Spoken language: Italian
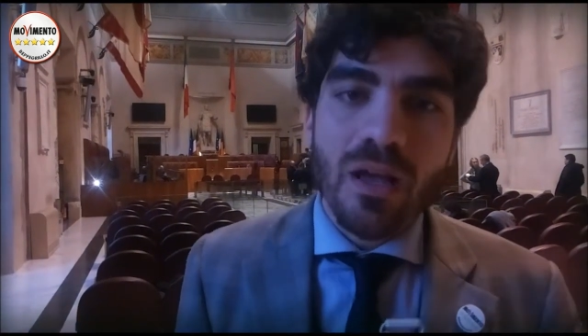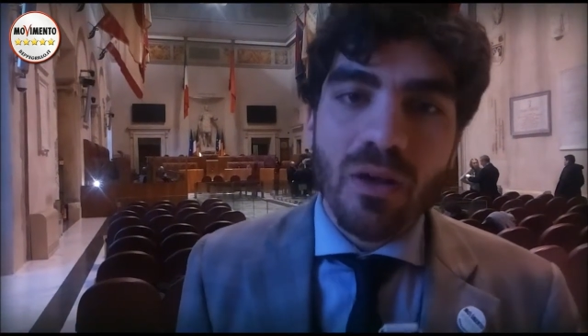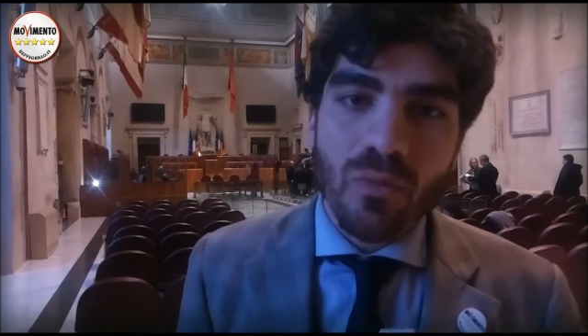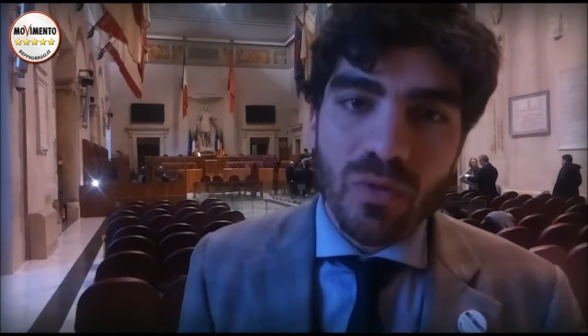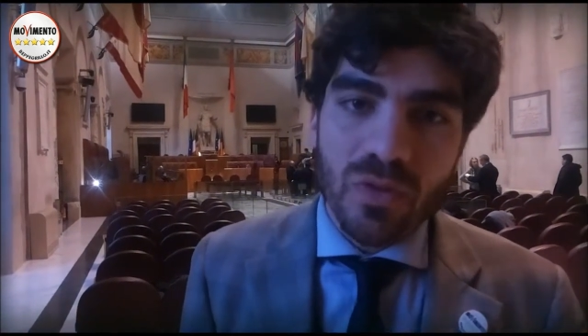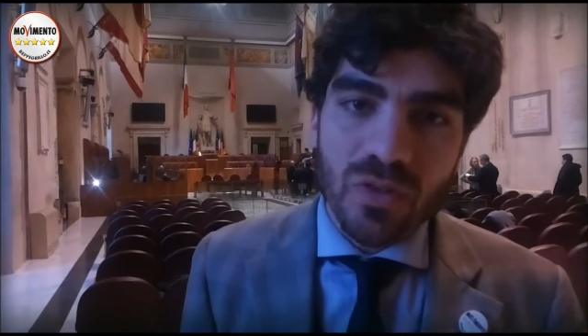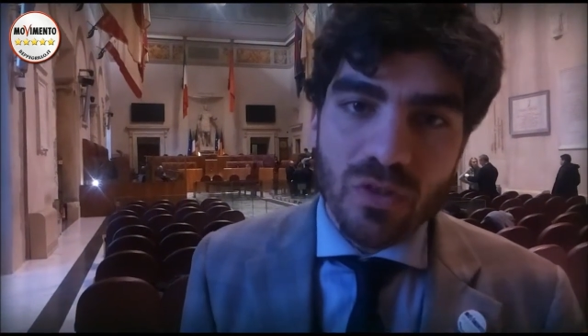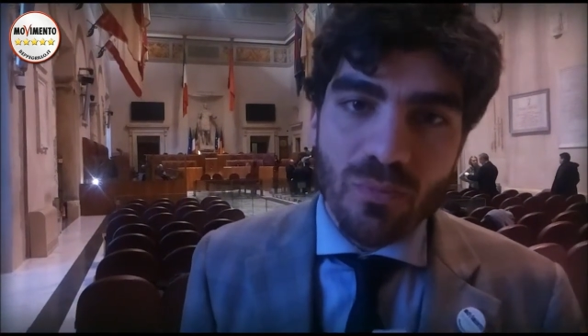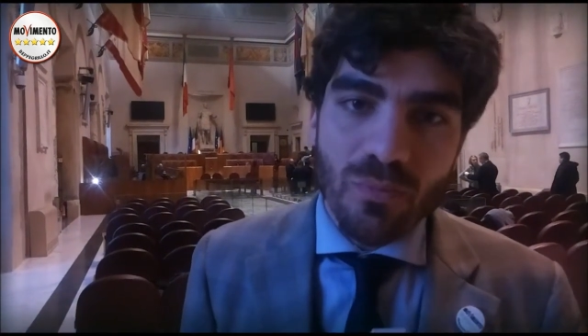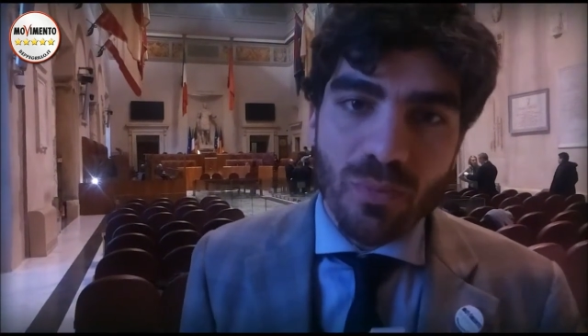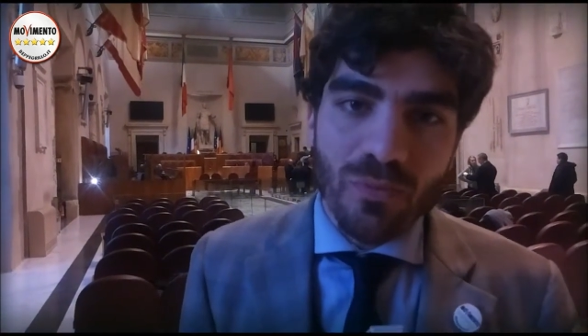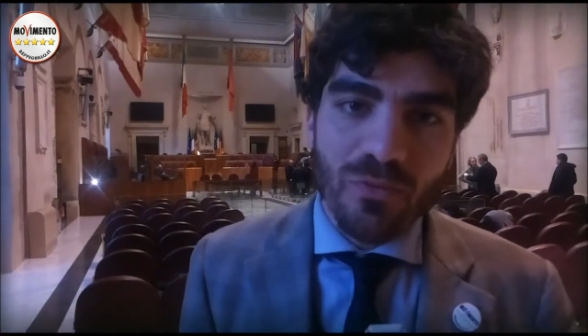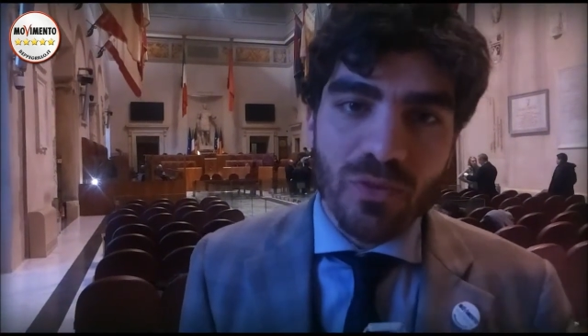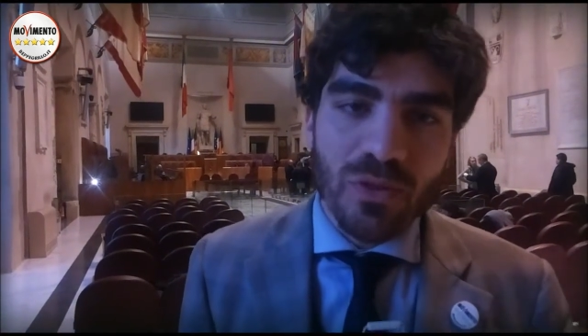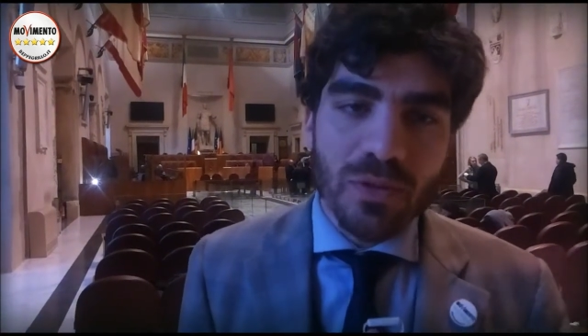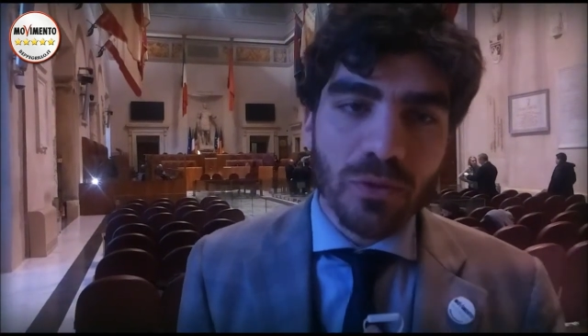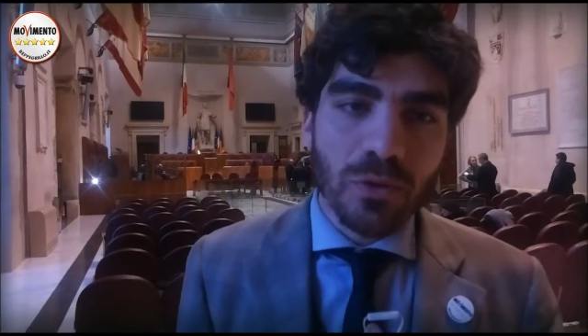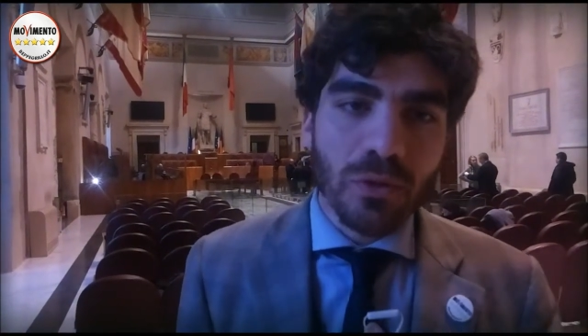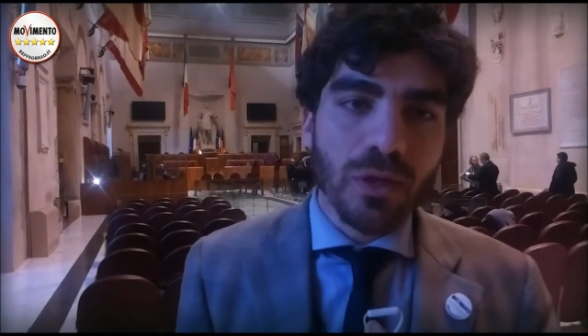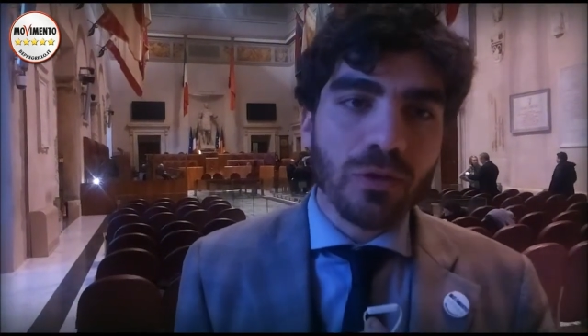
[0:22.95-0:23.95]
Questo è un
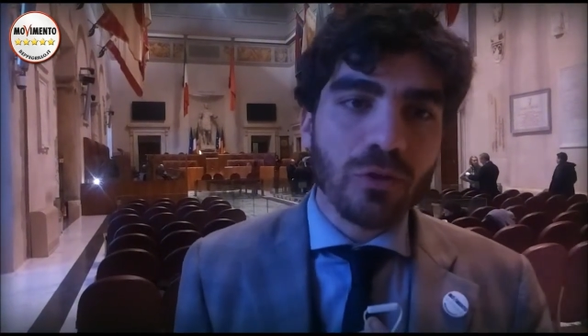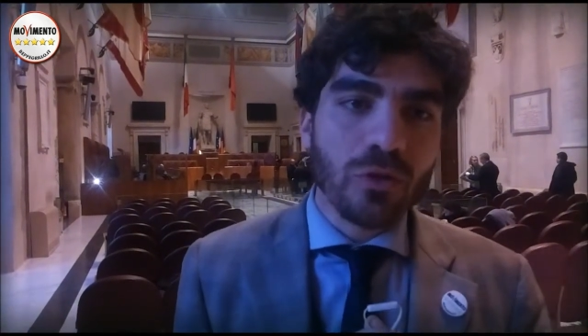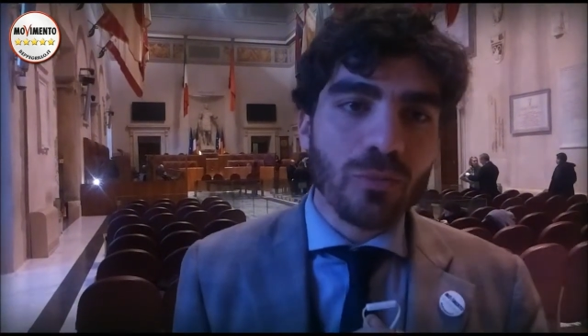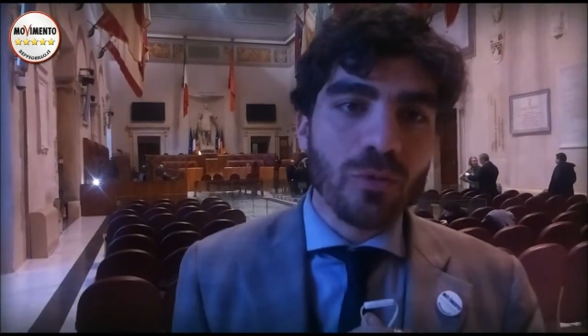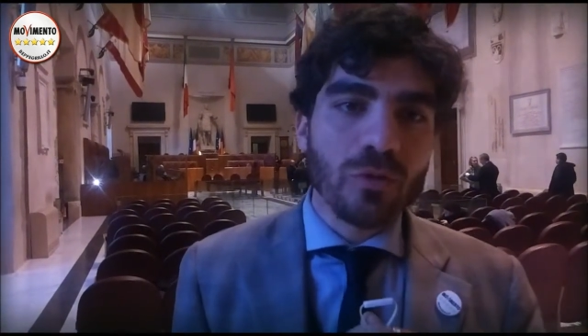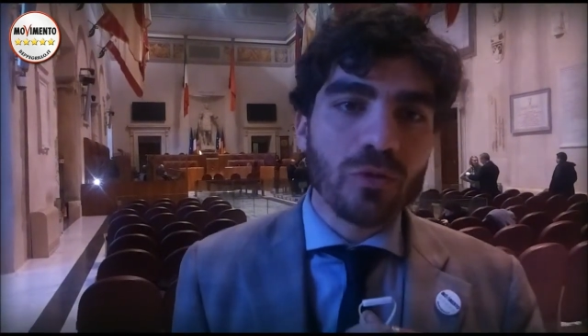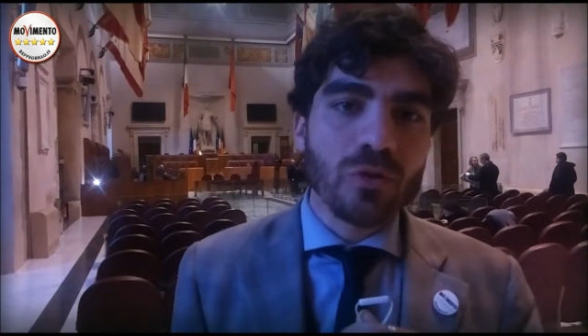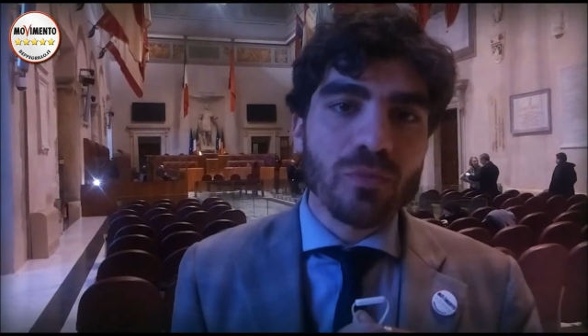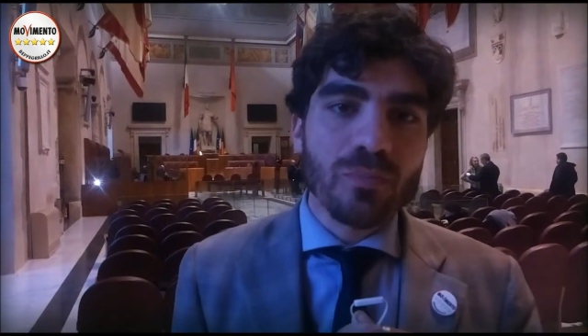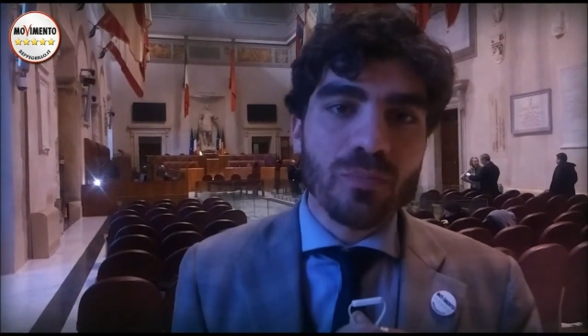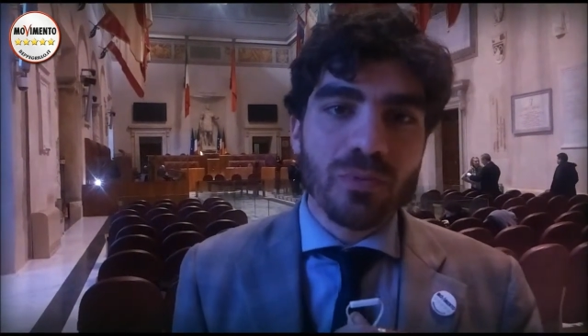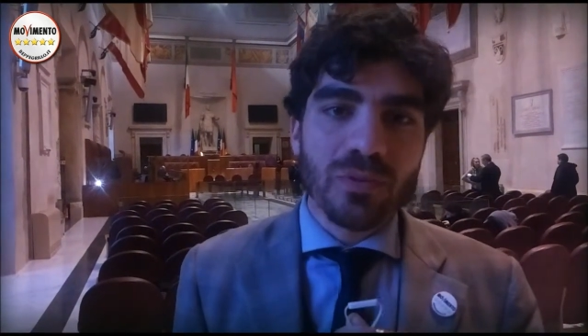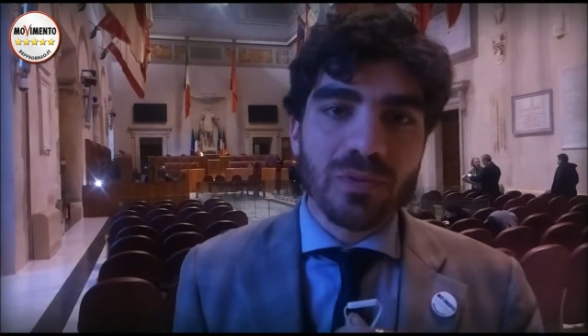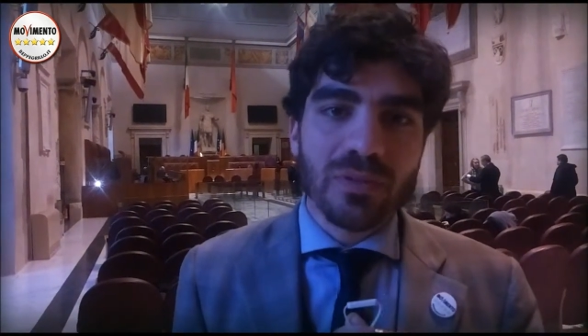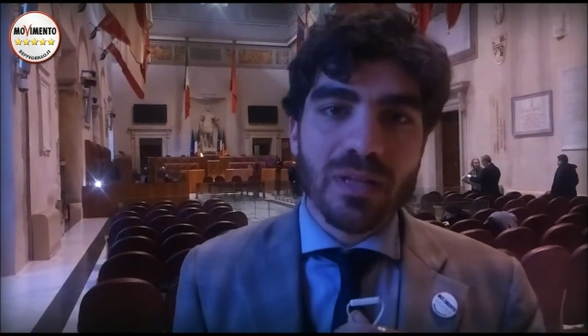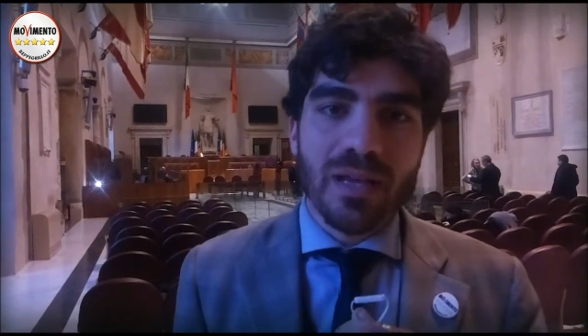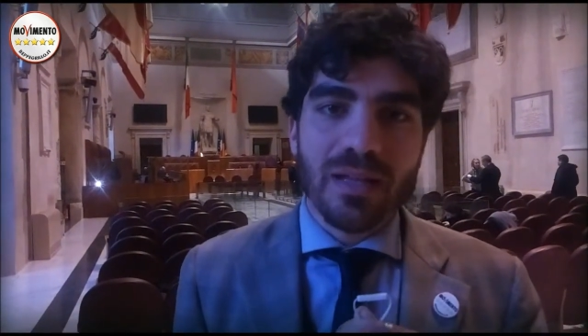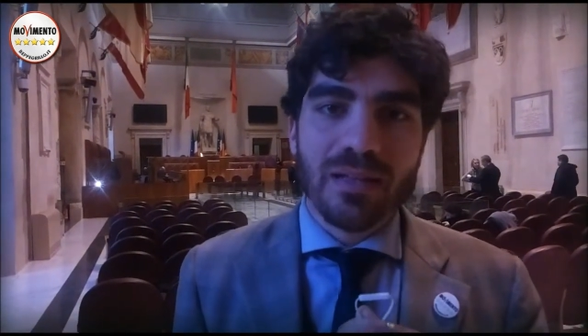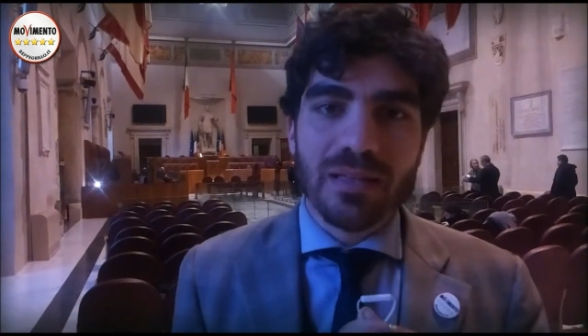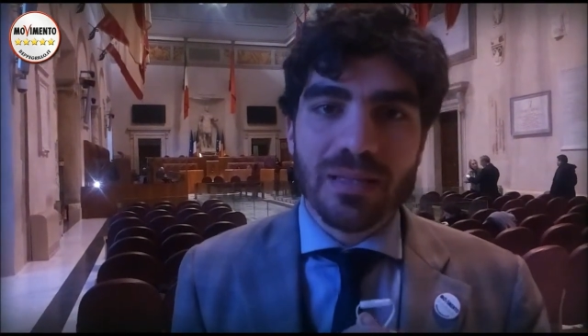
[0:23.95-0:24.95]
provvedimento tra l'altro molto
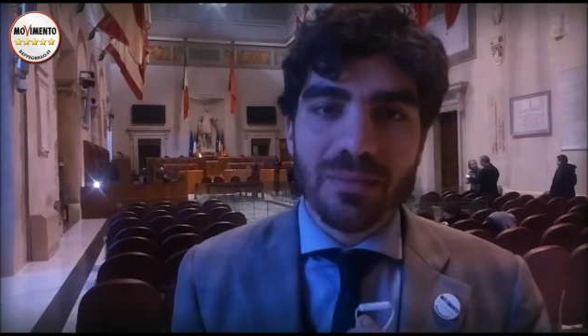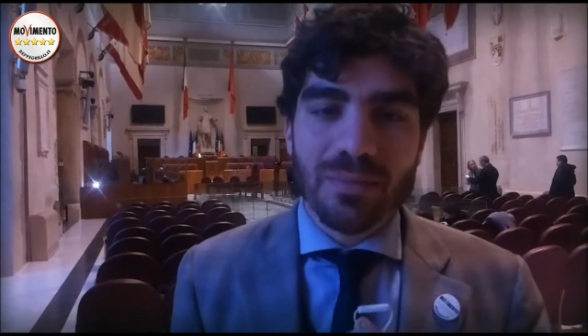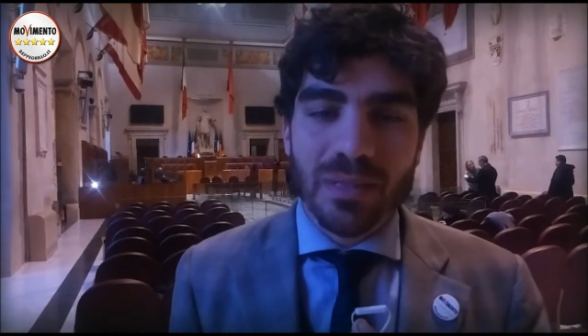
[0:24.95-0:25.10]
importante,